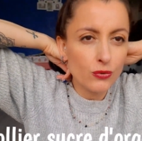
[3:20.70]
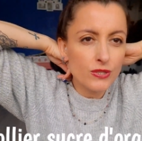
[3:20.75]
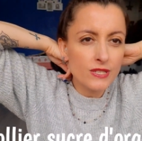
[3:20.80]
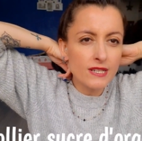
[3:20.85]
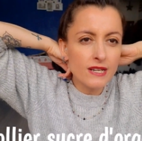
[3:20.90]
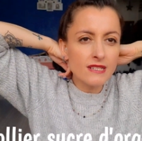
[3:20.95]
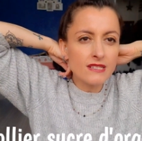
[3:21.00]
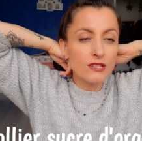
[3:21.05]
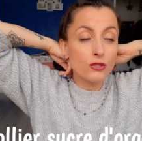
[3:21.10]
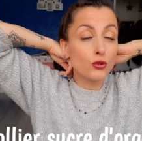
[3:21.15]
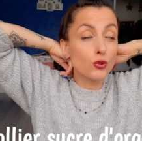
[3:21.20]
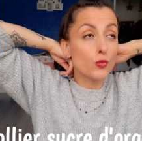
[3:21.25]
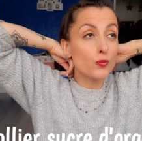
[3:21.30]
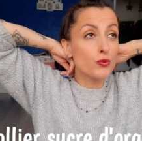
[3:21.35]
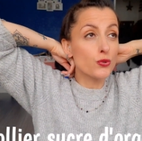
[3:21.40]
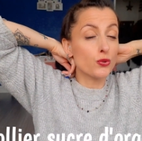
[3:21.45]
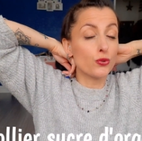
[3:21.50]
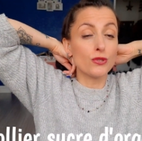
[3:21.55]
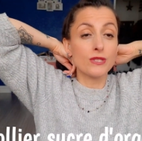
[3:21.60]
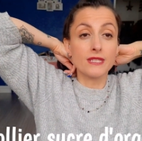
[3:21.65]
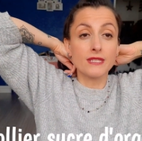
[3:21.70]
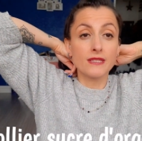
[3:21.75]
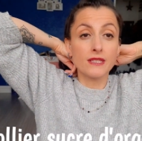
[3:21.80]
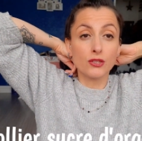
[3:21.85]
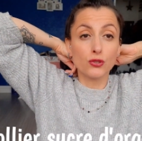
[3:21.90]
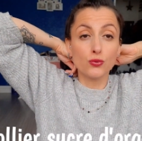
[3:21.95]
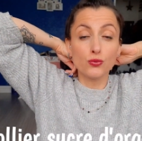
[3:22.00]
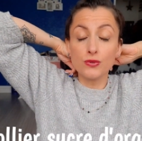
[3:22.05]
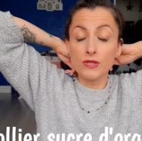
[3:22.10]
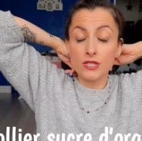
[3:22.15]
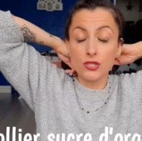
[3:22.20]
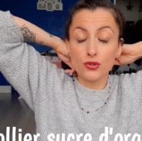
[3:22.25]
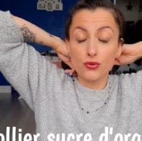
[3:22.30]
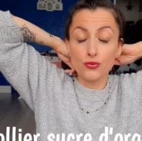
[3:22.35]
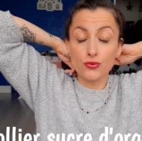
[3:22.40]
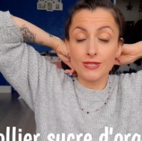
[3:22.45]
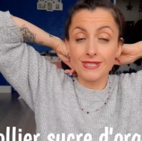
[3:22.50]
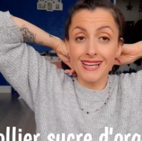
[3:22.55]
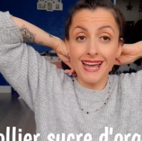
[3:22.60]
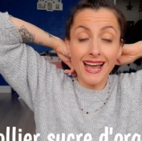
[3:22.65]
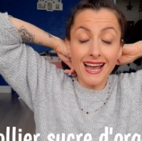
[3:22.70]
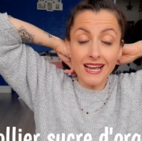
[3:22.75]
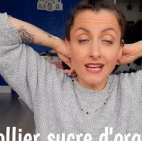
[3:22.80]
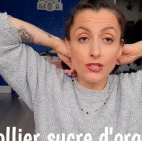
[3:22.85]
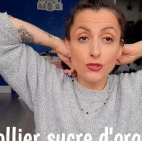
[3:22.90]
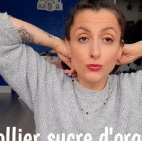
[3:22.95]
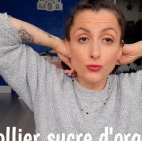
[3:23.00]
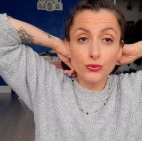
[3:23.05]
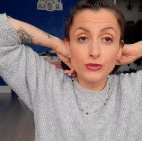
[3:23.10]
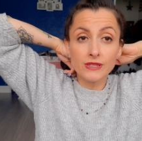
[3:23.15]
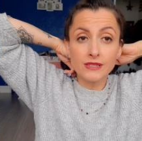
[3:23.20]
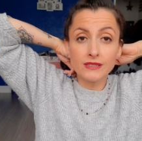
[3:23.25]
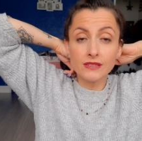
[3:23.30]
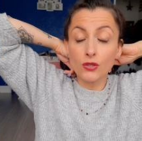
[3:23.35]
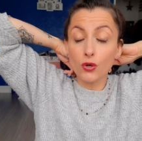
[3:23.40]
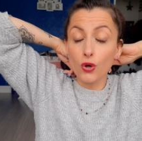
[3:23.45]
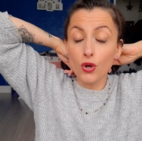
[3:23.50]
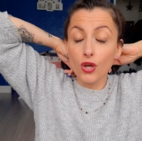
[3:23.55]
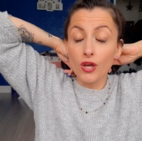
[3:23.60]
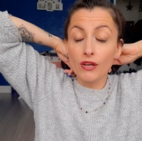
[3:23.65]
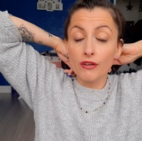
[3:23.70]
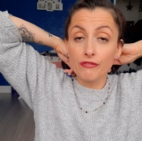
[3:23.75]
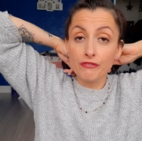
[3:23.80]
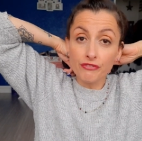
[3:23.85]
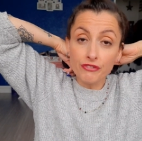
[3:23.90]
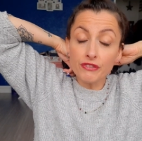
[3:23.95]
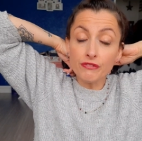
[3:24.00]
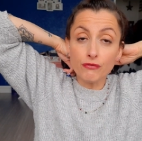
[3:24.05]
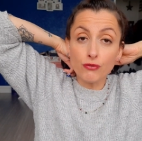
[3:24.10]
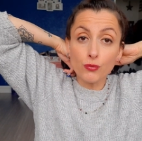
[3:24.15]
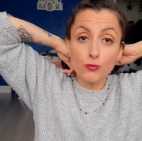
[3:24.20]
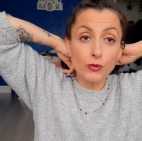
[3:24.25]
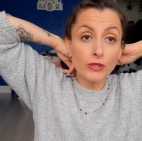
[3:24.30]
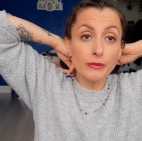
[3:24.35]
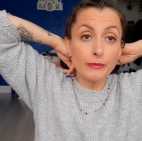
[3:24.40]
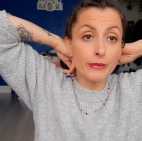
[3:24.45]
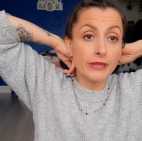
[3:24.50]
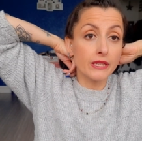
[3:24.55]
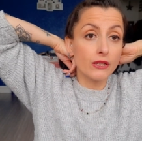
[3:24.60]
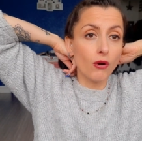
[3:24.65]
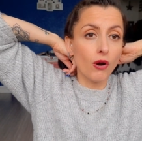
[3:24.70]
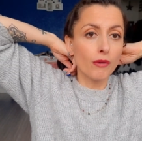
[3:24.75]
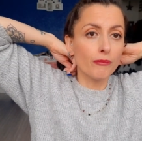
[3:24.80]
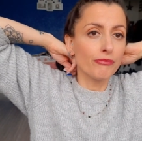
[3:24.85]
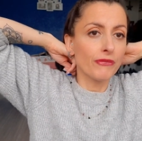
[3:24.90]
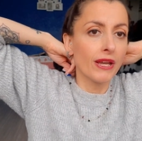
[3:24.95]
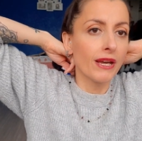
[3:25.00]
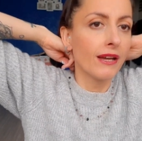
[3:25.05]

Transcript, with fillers: Le ciel s'est obscurci d'un coup, c'est juste hallucinant. Vive le mois de mai quoi.